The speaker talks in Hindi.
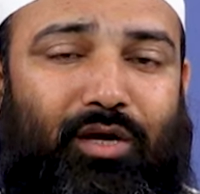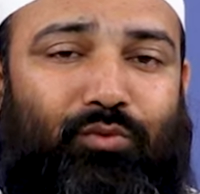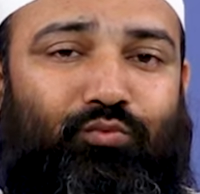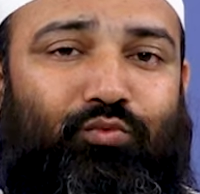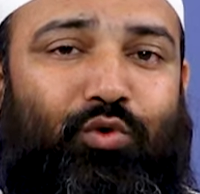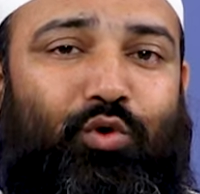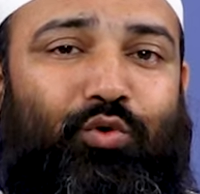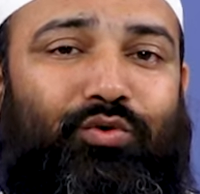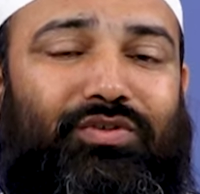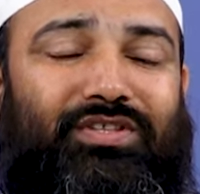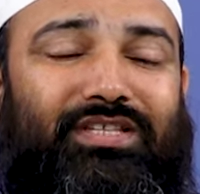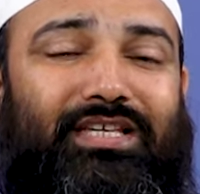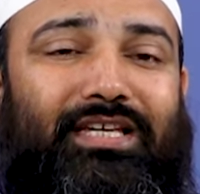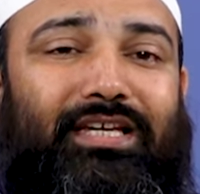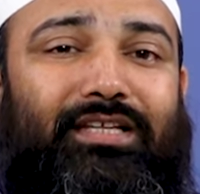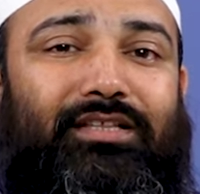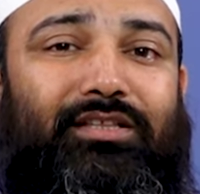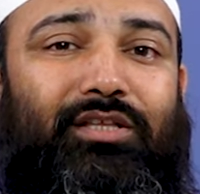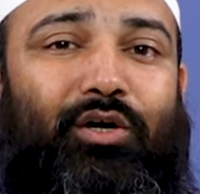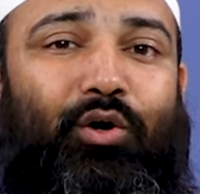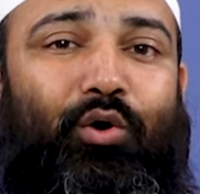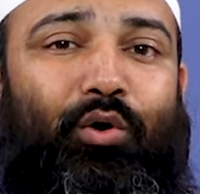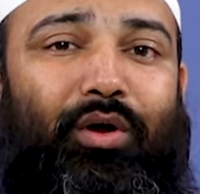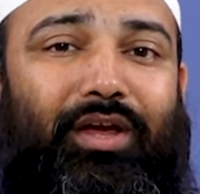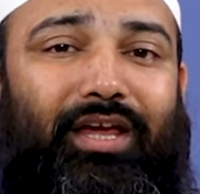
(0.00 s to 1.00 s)
वो उसकी
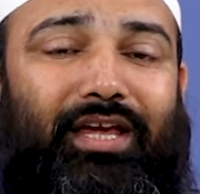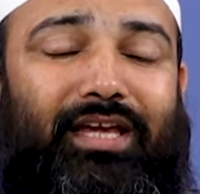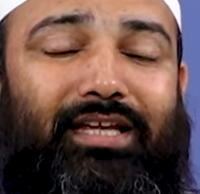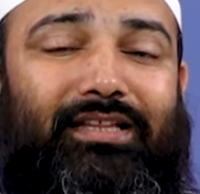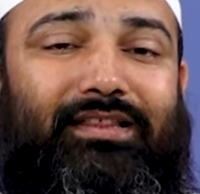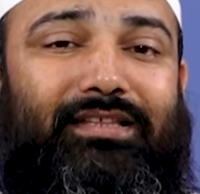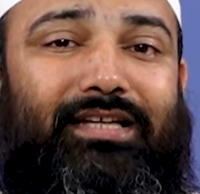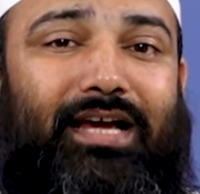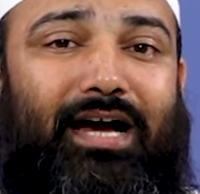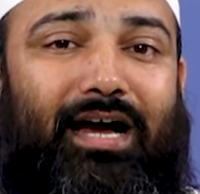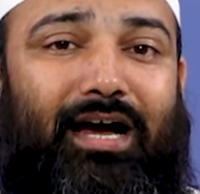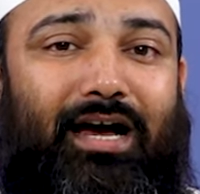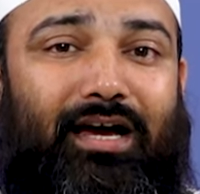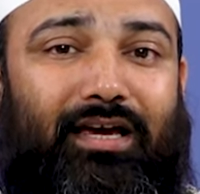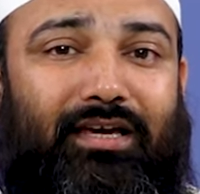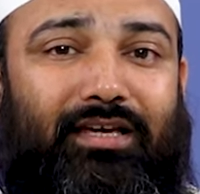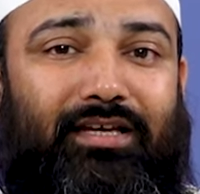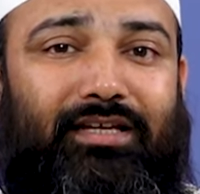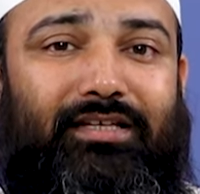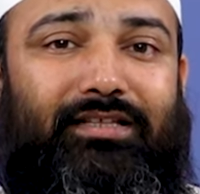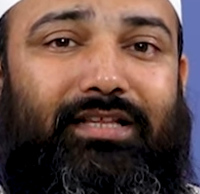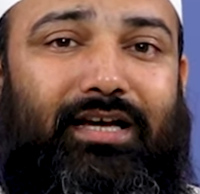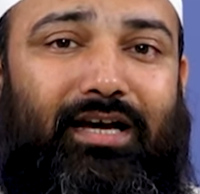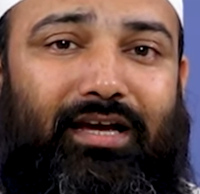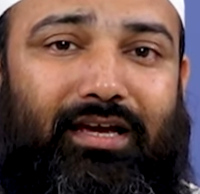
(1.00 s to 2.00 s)
तोहद का
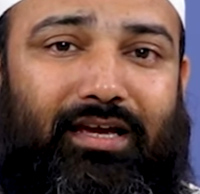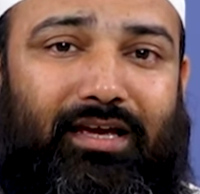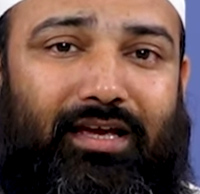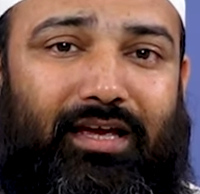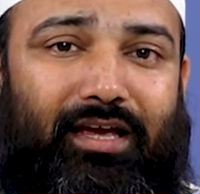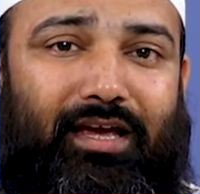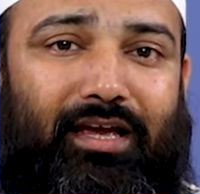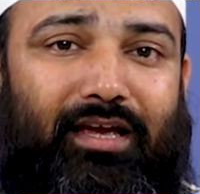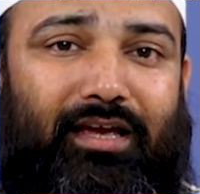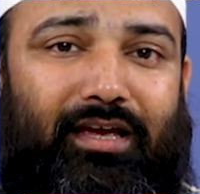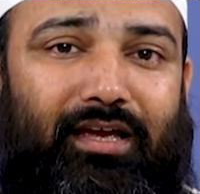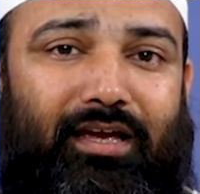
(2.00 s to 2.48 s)
अकीदा है